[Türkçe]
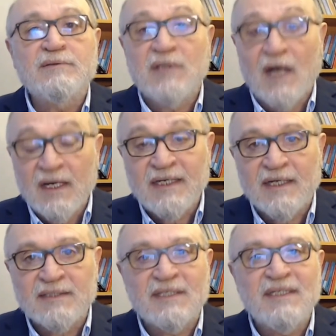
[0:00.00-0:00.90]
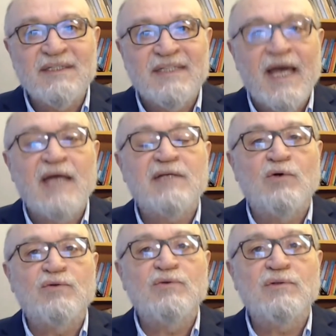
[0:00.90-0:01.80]
Ankara'daki diğer
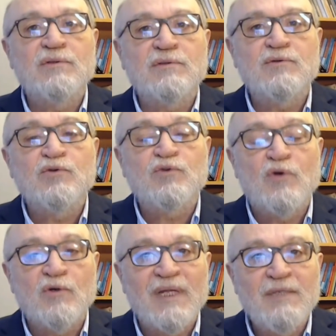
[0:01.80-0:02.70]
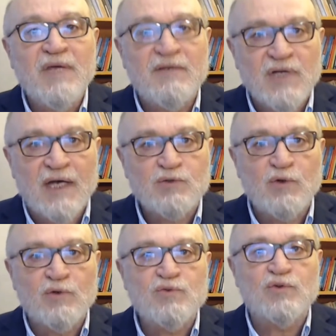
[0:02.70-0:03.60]
konu kur korumalı mevduat
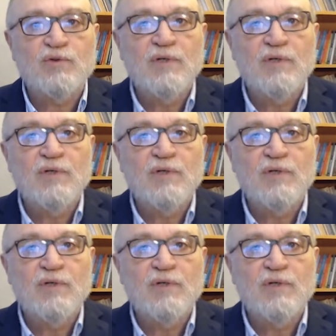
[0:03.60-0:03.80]
konusu.